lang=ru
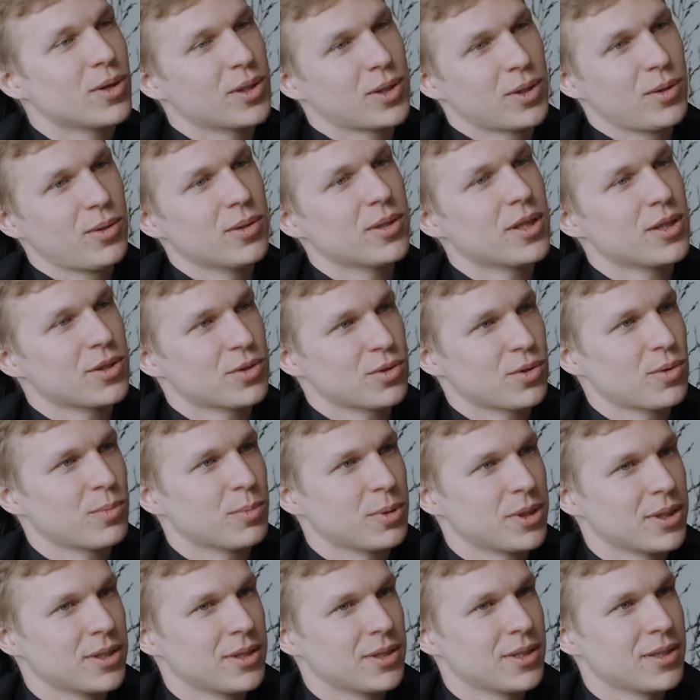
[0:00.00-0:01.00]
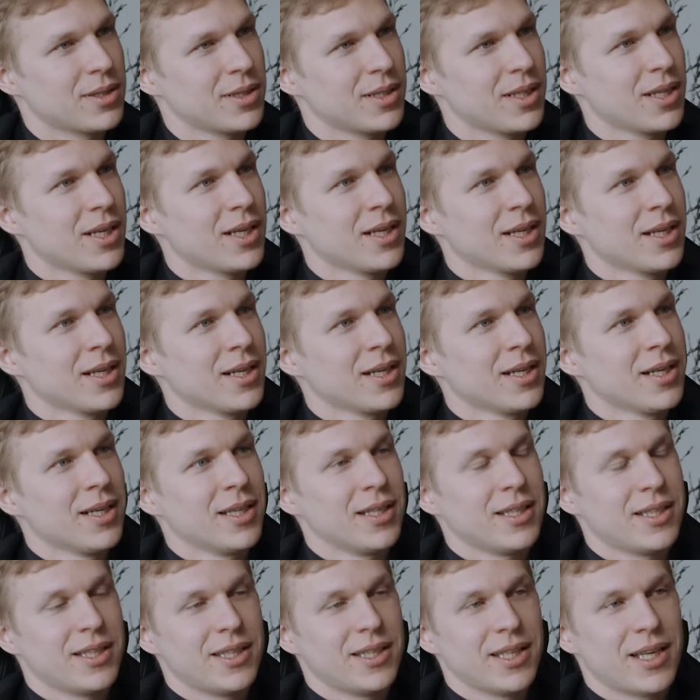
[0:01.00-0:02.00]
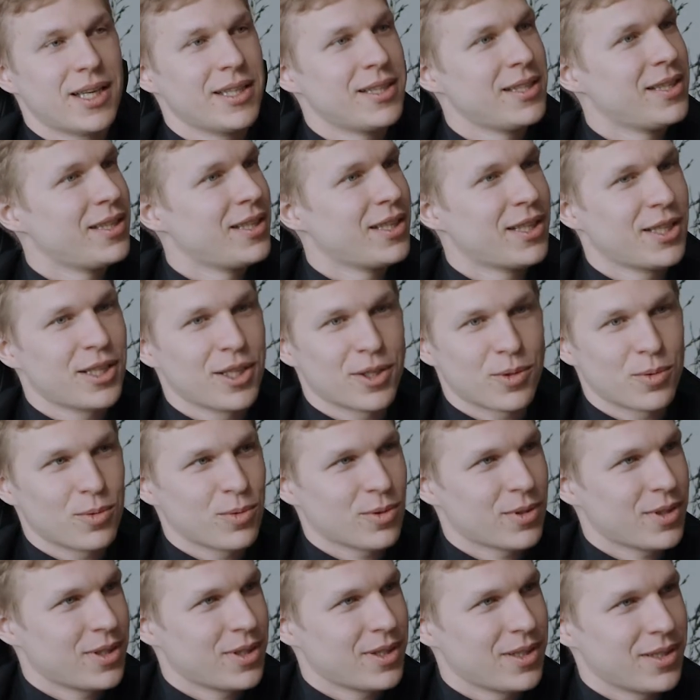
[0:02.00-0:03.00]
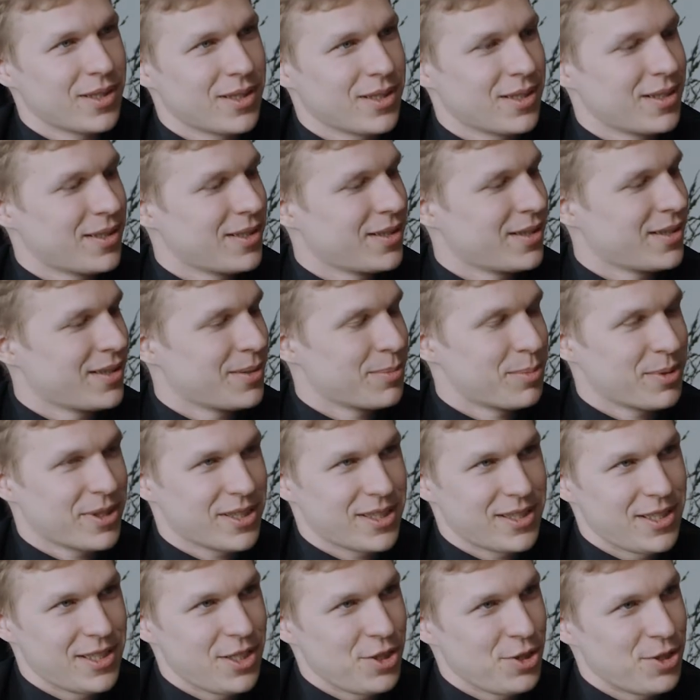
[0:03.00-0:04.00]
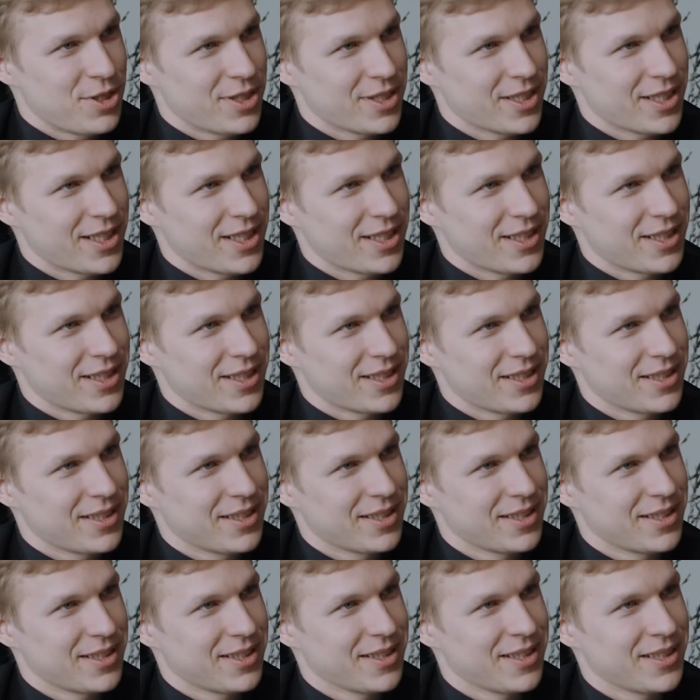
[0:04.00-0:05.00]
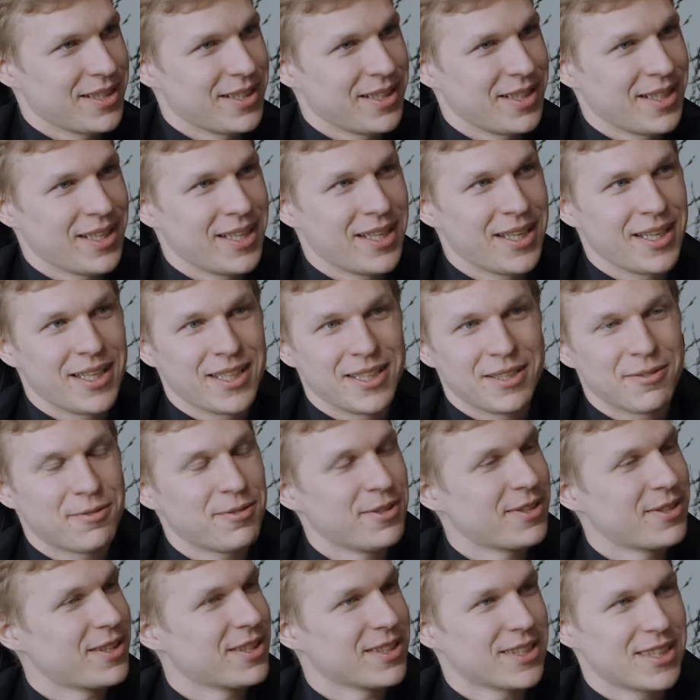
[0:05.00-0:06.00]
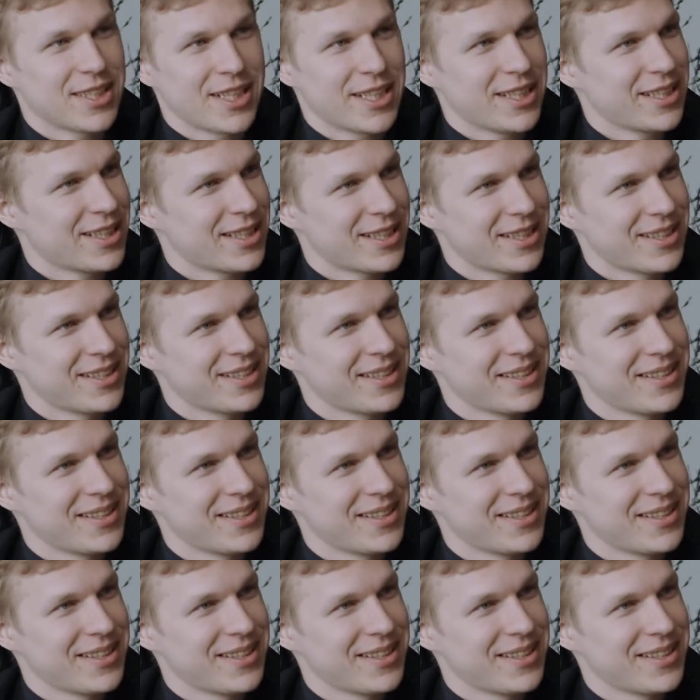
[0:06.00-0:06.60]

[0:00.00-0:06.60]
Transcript: оно должно быть. Я не хирург э, пластический и не фитнес-тренер.